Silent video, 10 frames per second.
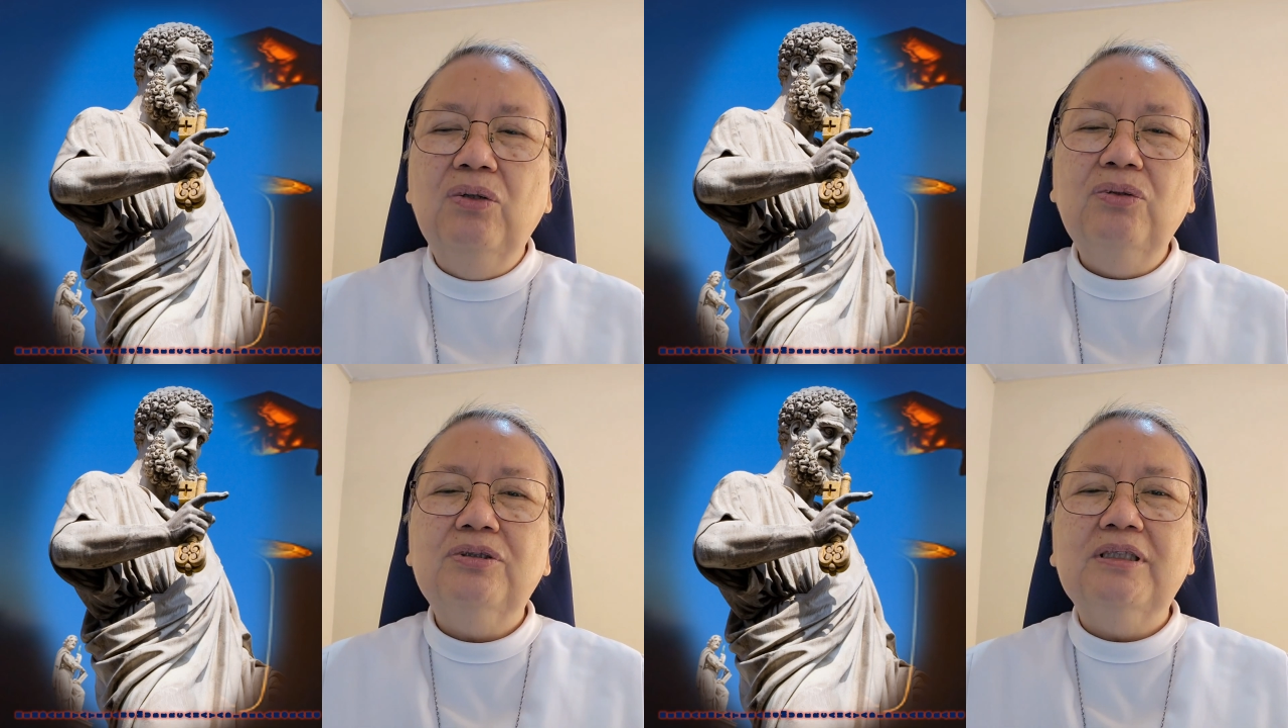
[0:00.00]

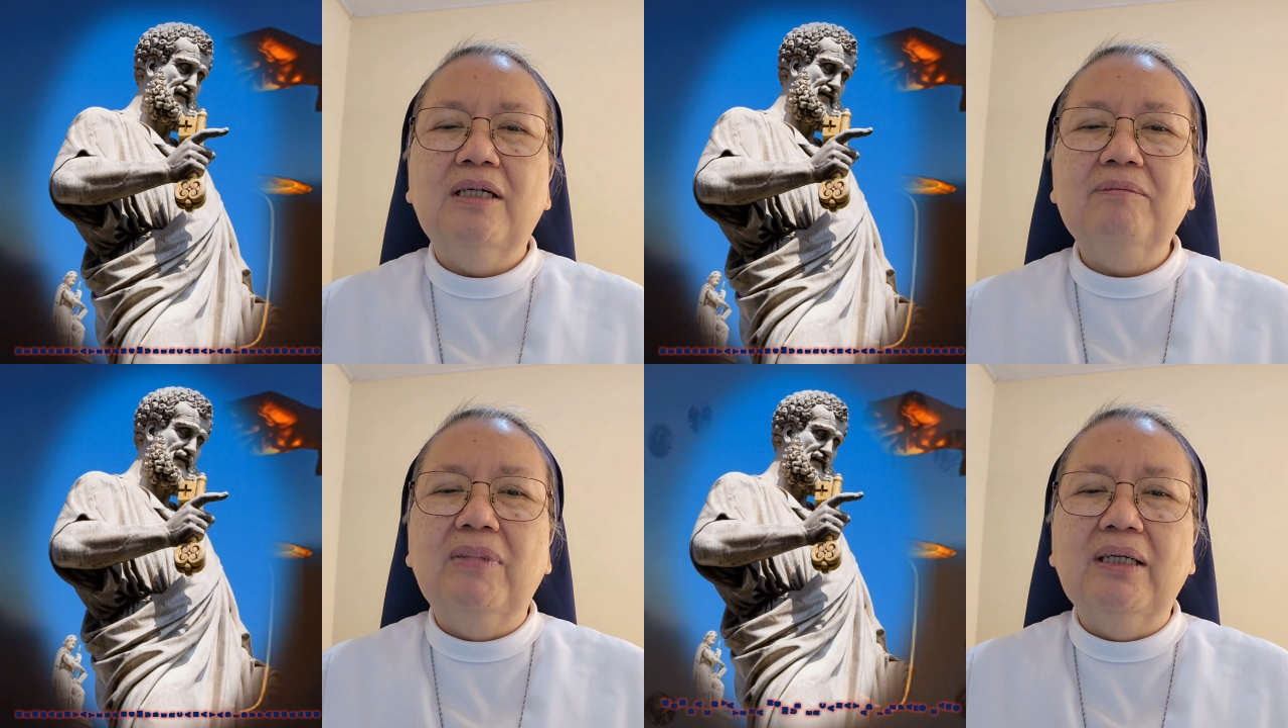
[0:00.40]

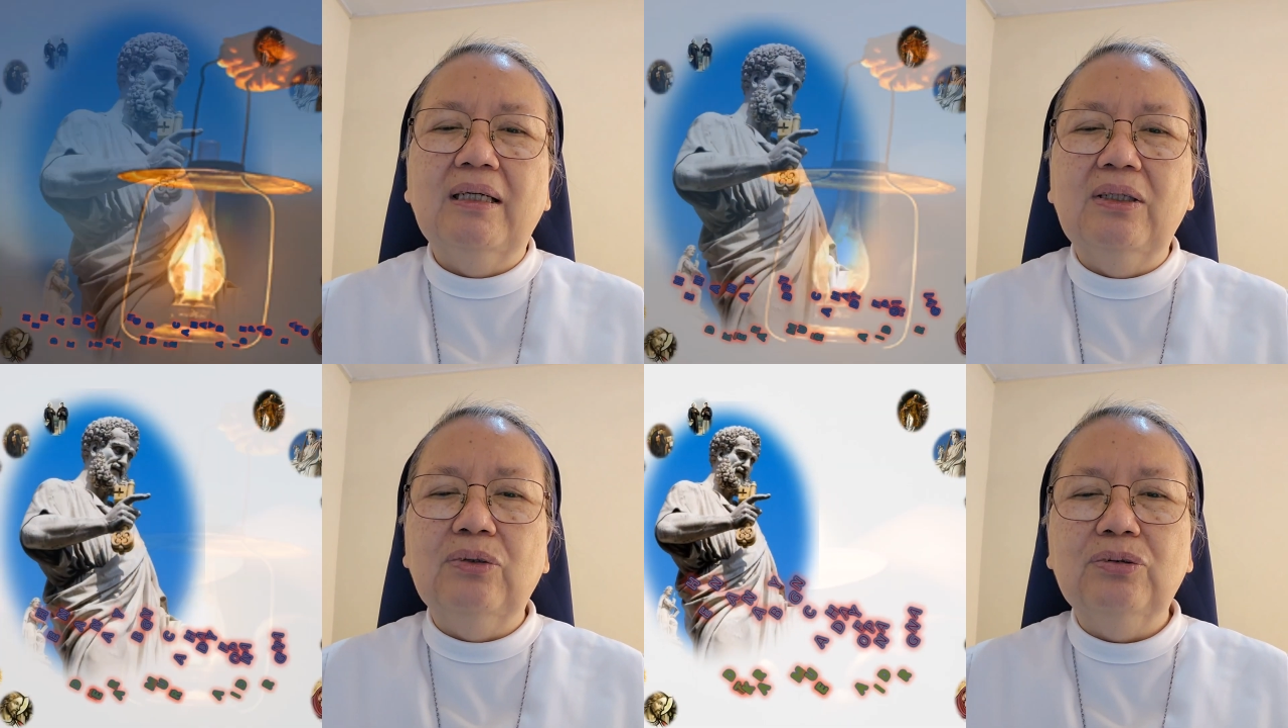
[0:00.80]
Hujan
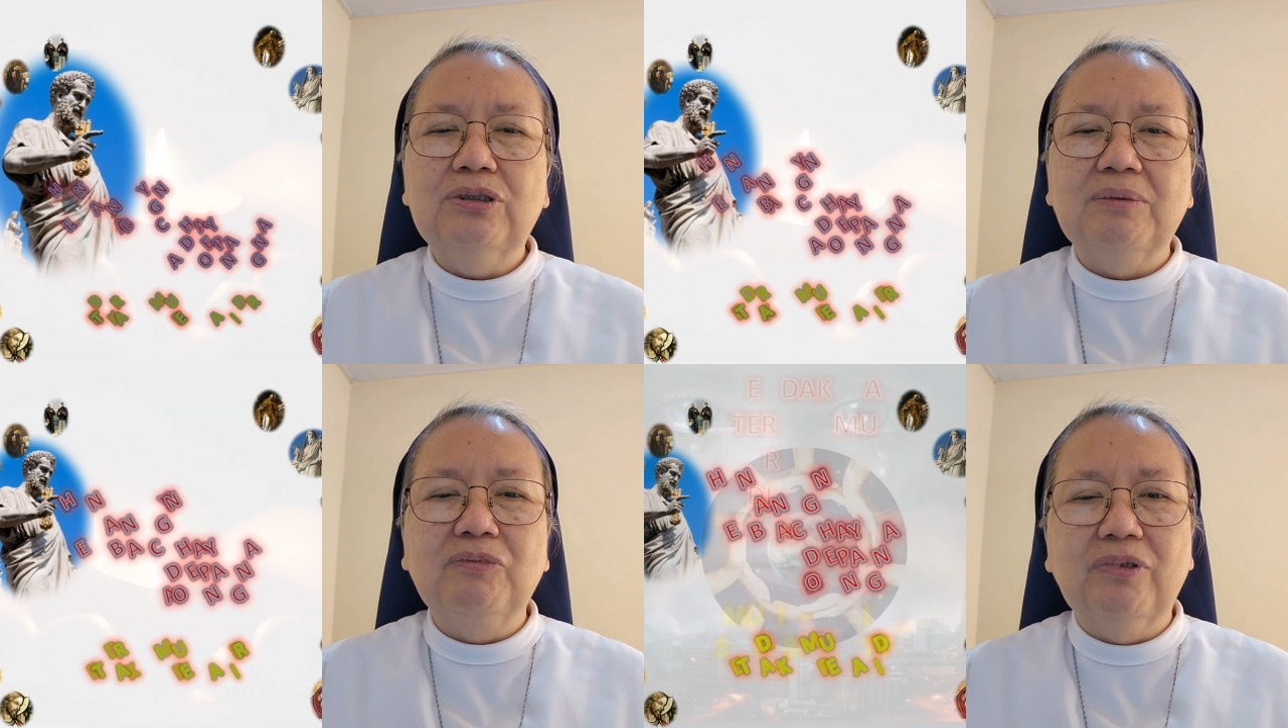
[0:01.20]
mengeluh
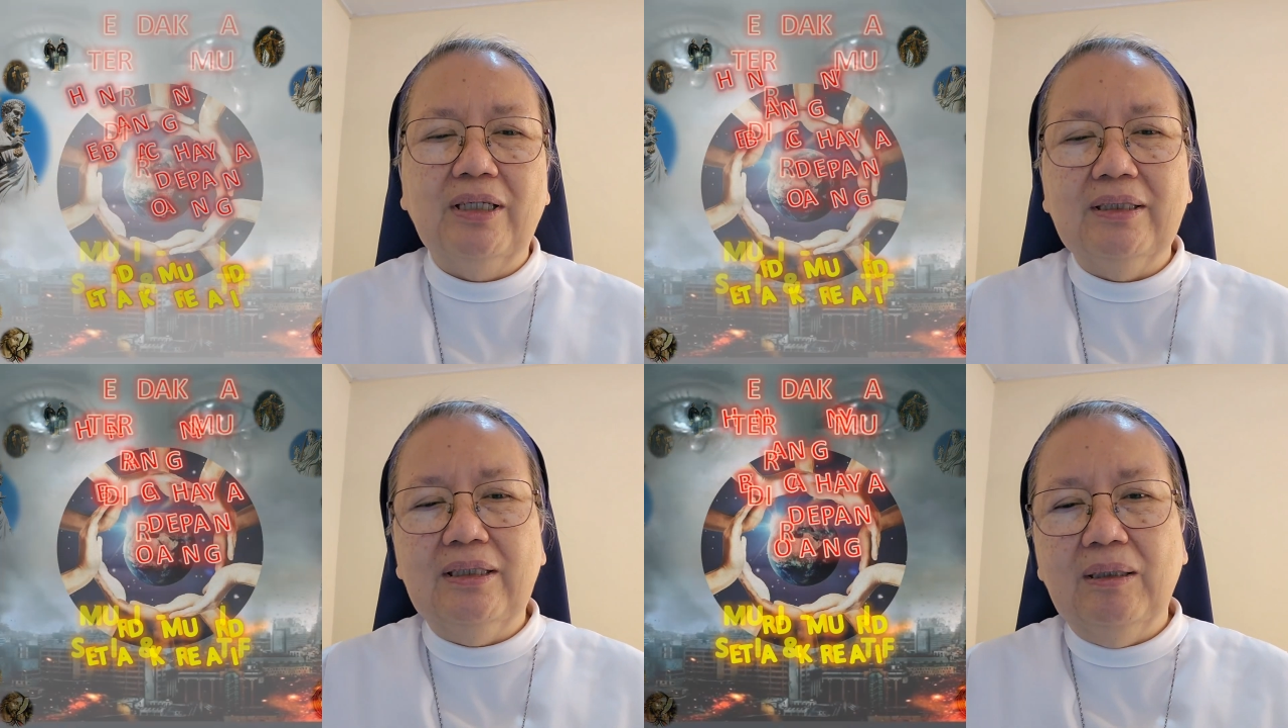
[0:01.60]

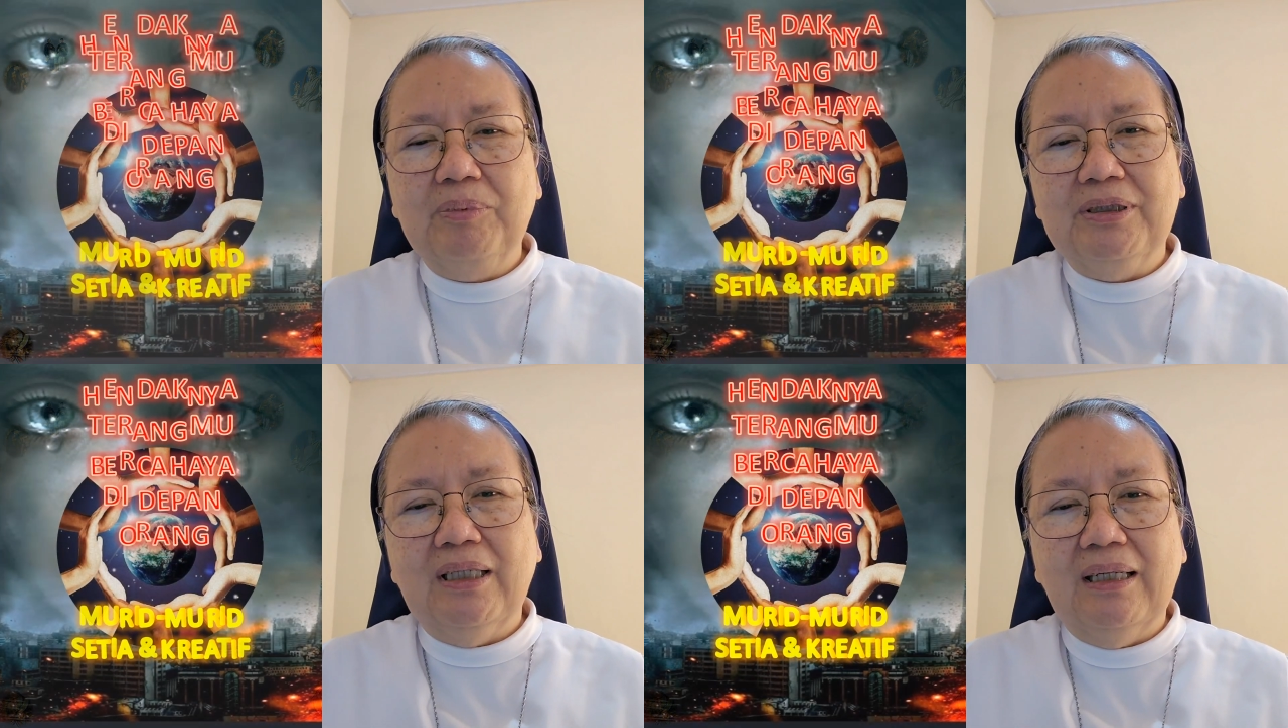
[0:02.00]
jemuran
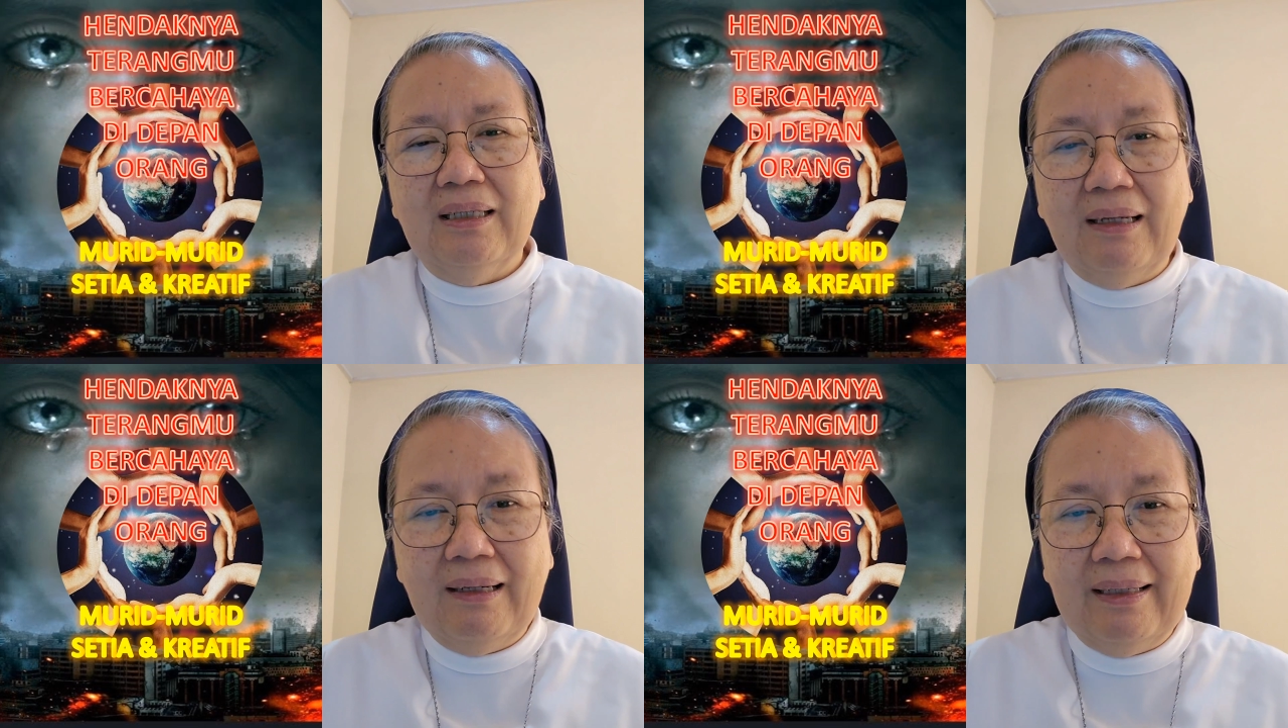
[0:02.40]
tidak
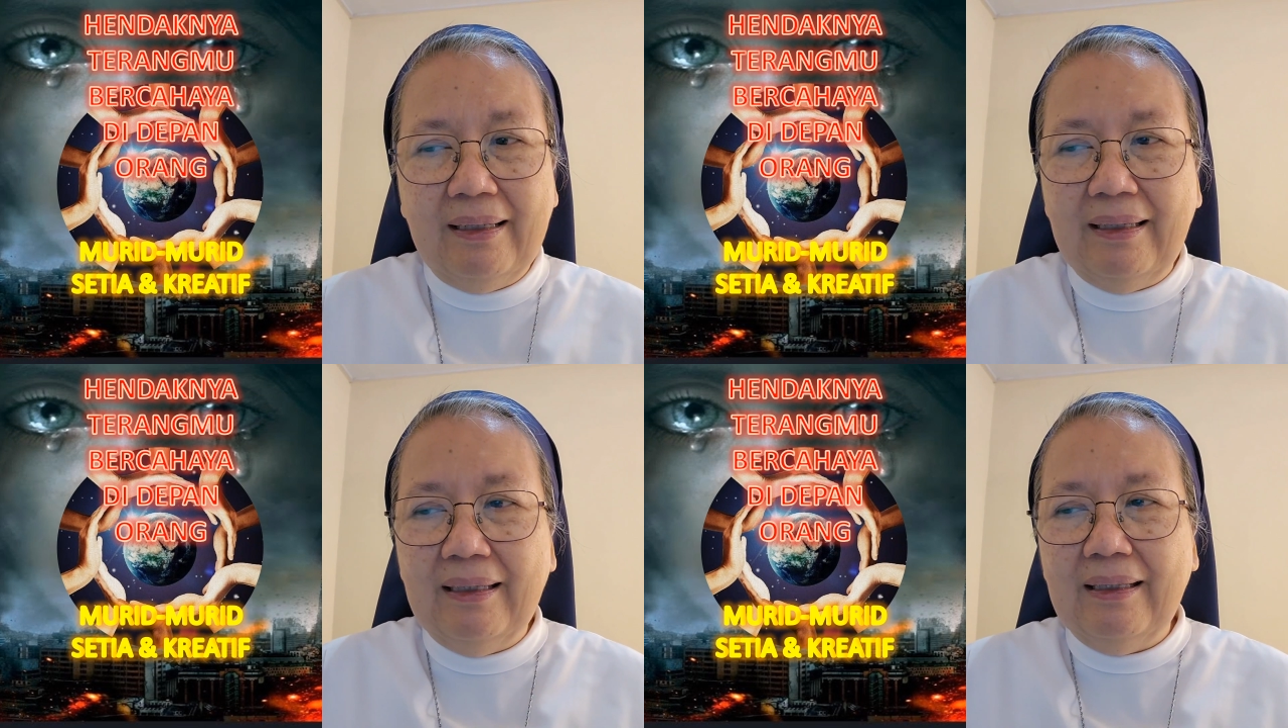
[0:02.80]
bisa
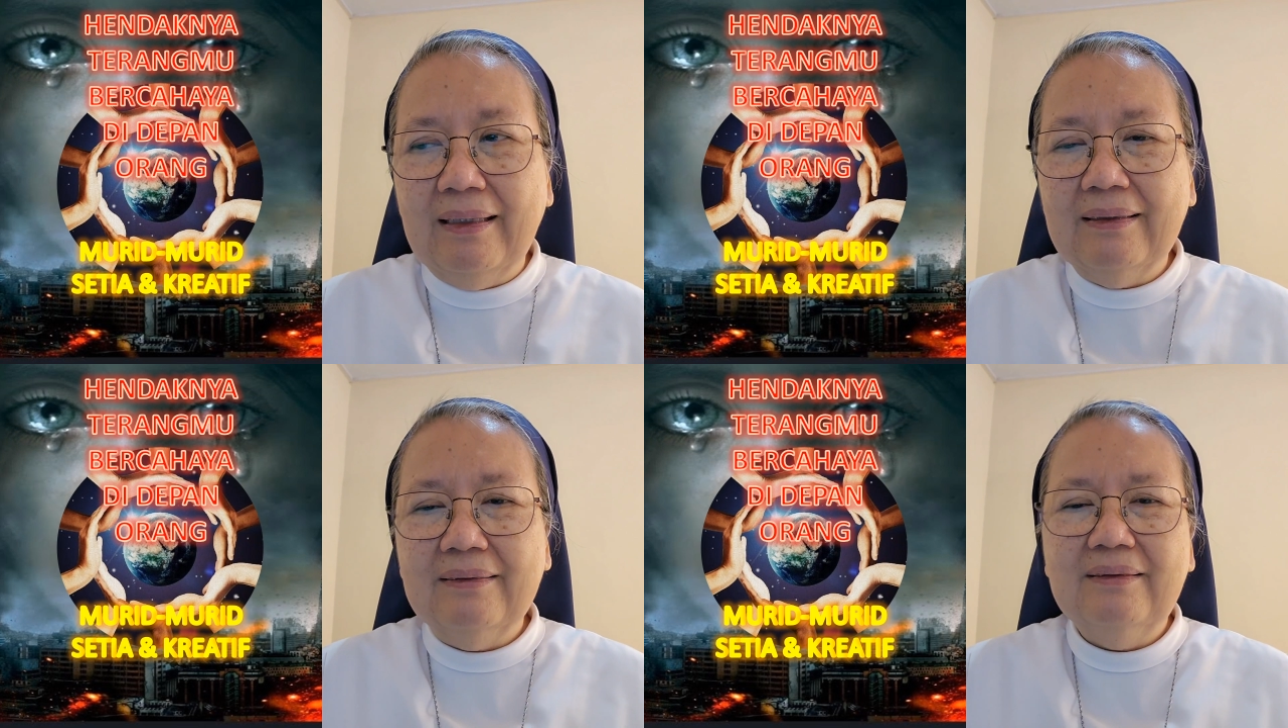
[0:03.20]

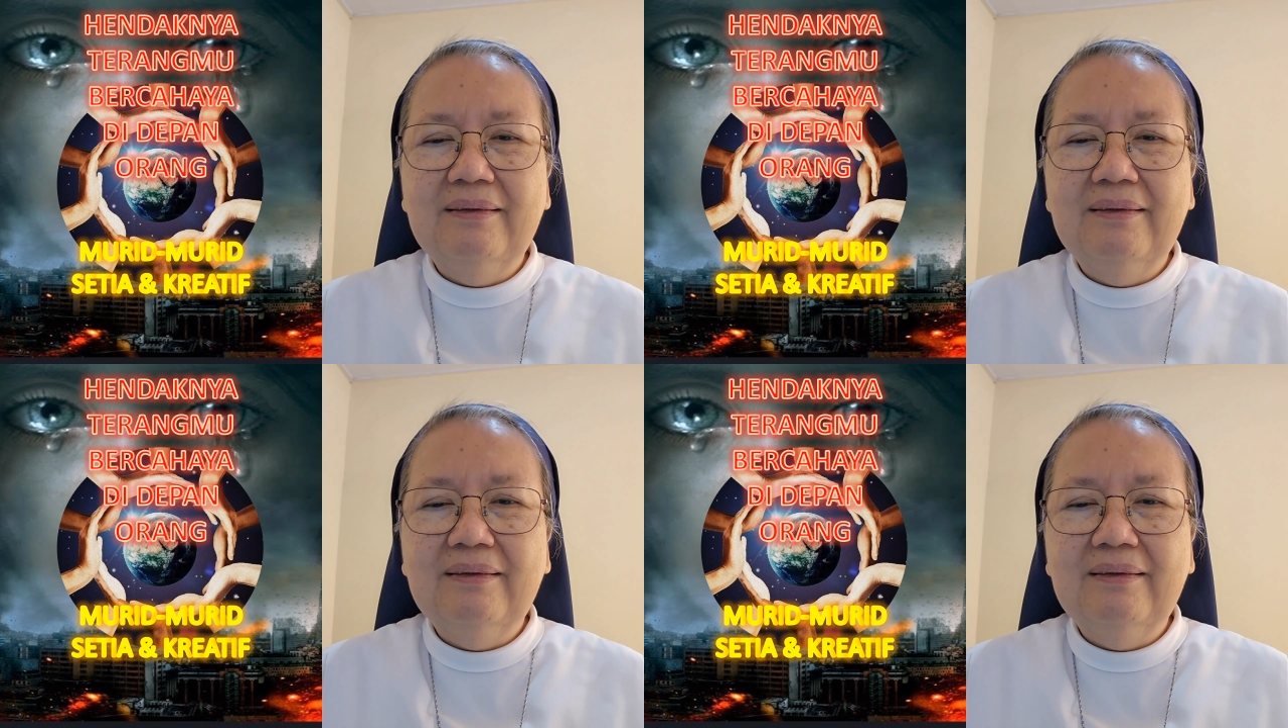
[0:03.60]
kering.